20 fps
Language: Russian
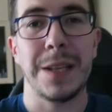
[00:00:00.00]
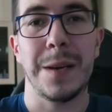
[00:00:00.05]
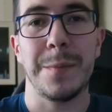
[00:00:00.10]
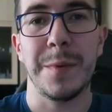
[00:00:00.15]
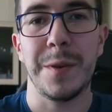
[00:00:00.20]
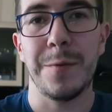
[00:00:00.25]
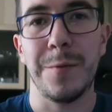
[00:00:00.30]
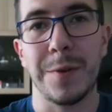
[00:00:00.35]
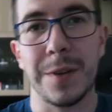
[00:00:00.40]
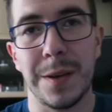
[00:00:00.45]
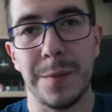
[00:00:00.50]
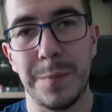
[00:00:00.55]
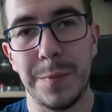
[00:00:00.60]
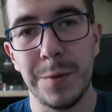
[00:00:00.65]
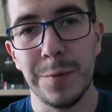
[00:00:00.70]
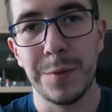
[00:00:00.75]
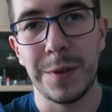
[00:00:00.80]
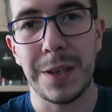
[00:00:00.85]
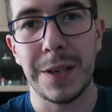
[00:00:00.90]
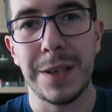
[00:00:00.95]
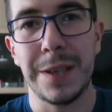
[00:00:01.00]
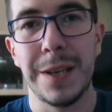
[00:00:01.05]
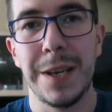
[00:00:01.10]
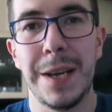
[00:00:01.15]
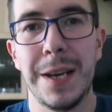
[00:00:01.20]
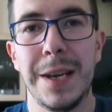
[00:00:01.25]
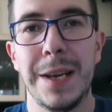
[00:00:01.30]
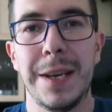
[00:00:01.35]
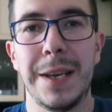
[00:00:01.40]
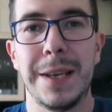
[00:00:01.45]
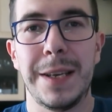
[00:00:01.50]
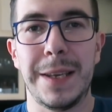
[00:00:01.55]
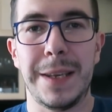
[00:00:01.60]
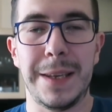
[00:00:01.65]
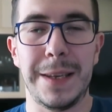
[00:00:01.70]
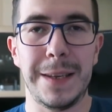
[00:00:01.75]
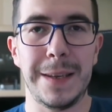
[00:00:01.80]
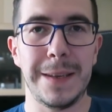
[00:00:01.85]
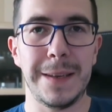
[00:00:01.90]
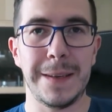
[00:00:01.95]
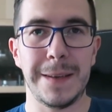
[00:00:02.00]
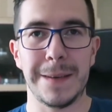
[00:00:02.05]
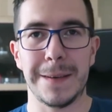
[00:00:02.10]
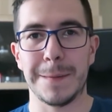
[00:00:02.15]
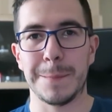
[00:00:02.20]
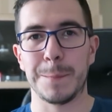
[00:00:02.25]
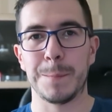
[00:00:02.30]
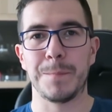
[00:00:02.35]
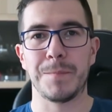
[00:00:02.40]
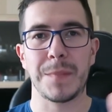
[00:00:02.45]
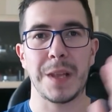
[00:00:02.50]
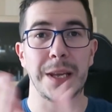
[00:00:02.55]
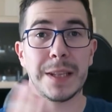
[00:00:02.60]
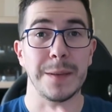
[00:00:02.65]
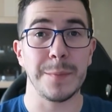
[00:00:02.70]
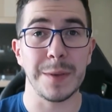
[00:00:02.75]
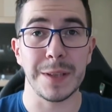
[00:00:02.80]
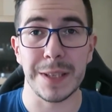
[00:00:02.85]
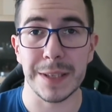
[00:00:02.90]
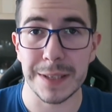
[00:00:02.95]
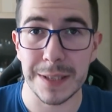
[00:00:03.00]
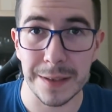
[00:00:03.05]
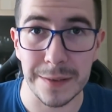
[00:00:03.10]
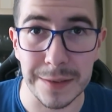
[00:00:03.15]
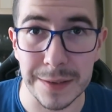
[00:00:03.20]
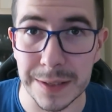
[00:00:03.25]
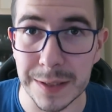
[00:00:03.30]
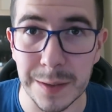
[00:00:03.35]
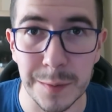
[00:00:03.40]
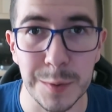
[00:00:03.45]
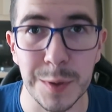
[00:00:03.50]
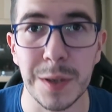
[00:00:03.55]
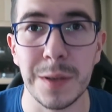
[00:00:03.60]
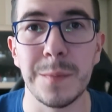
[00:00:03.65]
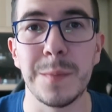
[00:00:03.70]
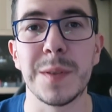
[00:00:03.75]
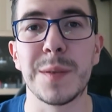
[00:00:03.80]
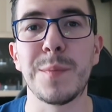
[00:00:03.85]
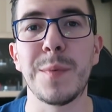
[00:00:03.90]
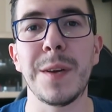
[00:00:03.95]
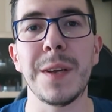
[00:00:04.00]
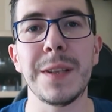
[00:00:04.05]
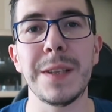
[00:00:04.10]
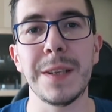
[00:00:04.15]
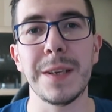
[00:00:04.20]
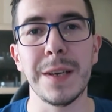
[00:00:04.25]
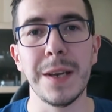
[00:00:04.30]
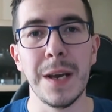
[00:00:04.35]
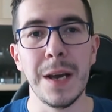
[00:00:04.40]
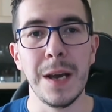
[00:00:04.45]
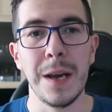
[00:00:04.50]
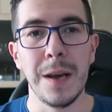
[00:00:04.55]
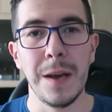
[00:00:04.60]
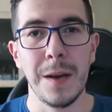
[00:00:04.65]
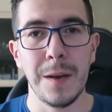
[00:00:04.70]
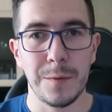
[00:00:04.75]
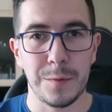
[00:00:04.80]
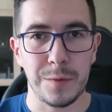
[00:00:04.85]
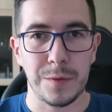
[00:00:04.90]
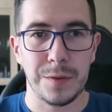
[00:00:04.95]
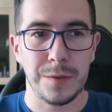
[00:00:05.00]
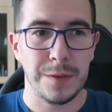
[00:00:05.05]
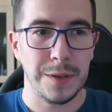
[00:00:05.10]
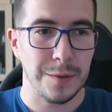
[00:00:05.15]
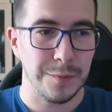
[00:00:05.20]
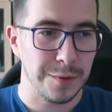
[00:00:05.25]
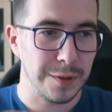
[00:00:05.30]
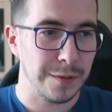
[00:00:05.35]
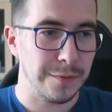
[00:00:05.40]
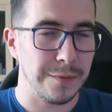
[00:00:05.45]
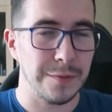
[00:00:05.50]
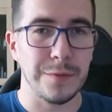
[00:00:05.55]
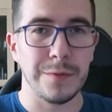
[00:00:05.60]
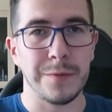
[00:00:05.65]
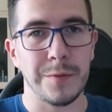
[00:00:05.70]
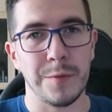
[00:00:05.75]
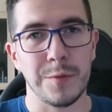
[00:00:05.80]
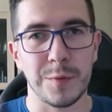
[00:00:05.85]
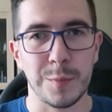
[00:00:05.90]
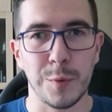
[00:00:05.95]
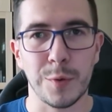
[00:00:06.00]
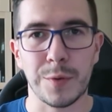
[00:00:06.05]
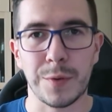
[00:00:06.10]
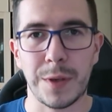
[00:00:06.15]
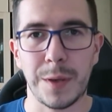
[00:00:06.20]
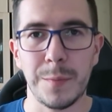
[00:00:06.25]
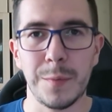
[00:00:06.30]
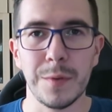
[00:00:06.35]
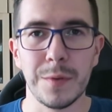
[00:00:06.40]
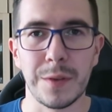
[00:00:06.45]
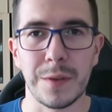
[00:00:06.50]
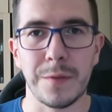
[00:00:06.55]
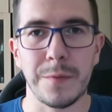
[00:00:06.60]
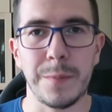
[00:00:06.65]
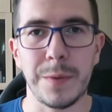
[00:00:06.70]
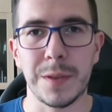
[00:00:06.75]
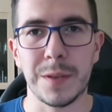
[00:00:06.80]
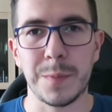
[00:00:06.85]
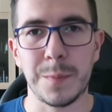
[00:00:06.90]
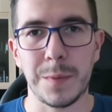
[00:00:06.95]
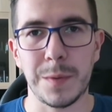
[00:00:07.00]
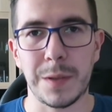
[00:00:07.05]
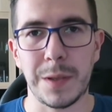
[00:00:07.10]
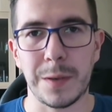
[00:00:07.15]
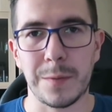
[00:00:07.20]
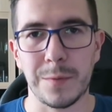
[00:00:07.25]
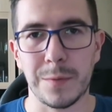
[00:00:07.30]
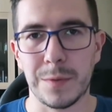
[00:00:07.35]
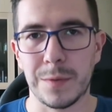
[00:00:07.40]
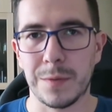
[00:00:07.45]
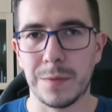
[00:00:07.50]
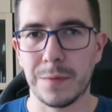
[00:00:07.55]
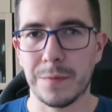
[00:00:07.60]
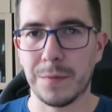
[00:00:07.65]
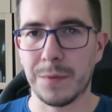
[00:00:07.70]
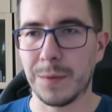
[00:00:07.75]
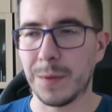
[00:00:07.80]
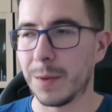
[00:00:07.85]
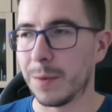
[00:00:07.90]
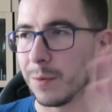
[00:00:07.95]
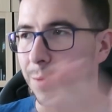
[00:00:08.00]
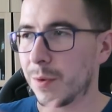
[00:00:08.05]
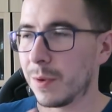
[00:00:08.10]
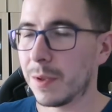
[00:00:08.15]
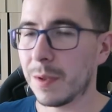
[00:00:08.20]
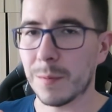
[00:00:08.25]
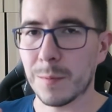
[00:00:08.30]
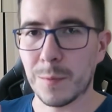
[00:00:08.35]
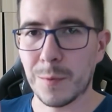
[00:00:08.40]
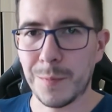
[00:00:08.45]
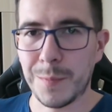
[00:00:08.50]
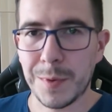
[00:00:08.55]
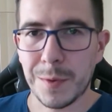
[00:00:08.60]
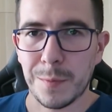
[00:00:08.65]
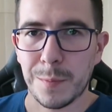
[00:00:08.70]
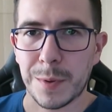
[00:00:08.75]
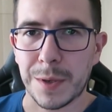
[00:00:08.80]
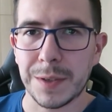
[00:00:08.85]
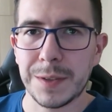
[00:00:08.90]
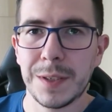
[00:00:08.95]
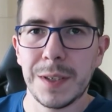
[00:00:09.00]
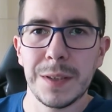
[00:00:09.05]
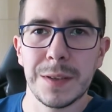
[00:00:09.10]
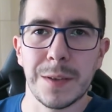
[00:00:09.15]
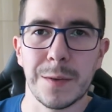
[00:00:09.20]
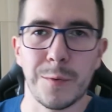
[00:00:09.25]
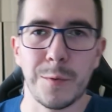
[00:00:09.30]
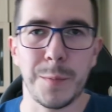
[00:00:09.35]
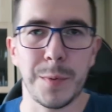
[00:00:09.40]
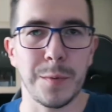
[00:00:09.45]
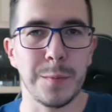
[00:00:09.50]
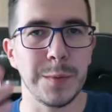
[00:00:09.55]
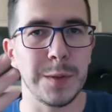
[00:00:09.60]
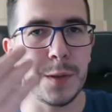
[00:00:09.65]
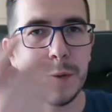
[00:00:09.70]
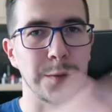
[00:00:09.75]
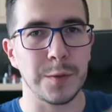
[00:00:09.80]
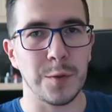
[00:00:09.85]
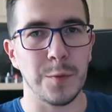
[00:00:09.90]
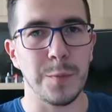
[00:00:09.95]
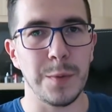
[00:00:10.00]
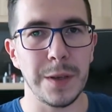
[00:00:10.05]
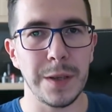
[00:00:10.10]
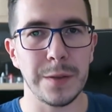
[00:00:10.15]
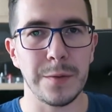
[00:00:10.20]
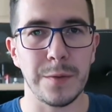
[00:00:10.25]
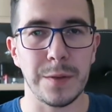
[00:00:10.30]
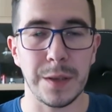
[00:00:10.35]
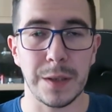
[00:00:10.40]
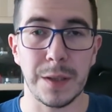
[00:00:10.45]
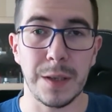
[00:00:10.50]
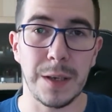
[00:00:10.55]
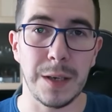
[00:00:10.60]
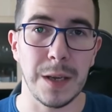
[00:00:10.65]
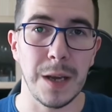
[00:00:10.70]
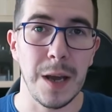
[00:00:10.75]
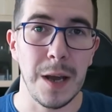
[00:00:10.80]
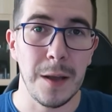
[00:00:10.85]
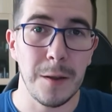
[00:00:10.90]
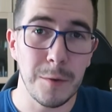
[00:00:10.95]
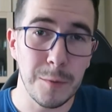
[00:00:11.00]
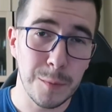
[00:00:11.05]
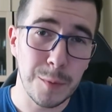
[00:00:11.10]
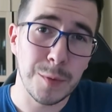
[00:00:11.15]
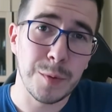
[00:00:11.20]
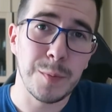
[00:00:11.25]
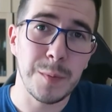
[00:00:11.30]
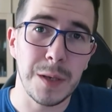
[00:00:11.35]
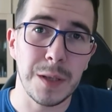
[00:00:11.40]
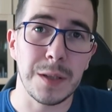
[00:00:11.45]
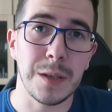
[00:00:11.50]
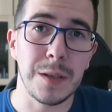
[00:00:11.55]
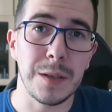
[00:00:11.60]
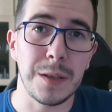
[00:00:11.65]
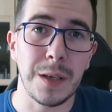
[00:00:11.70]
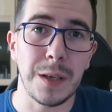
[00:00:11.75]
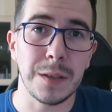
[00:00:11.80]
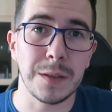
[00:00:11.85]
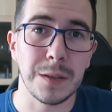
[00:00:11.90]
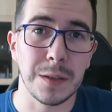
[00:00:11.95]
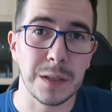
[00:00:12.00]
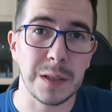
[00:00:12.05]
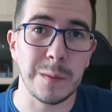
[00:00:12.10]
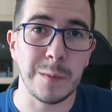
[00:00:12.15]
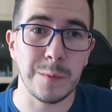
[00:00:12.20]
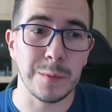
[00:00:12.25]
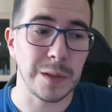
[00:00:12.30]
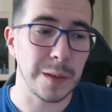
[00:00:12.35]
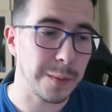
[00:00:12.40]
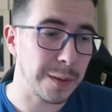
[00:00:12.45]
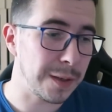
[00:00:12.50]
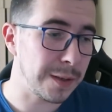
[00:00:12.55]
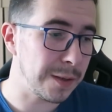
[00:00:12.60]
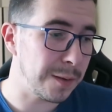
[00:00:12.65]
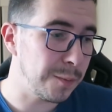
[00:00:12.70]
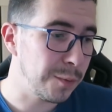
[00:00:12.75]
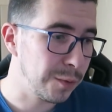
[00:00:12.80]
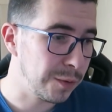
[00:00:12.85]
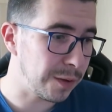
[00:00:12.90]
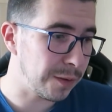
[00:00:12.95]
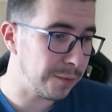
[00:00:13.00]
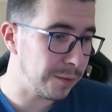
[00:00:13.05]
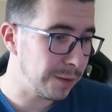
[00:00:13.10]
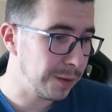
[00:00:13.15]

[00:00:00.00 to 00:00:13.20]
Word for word: для моего компьютера. И она мне досталась совершенно бесплатно. То есть я вот эту всю свою сборку компьютера, в принципе, так вот выкладываю, что я там купил процессор, купил материнскую плату и так далее. Ну, то что мне это интересно, самому собрать компьютер.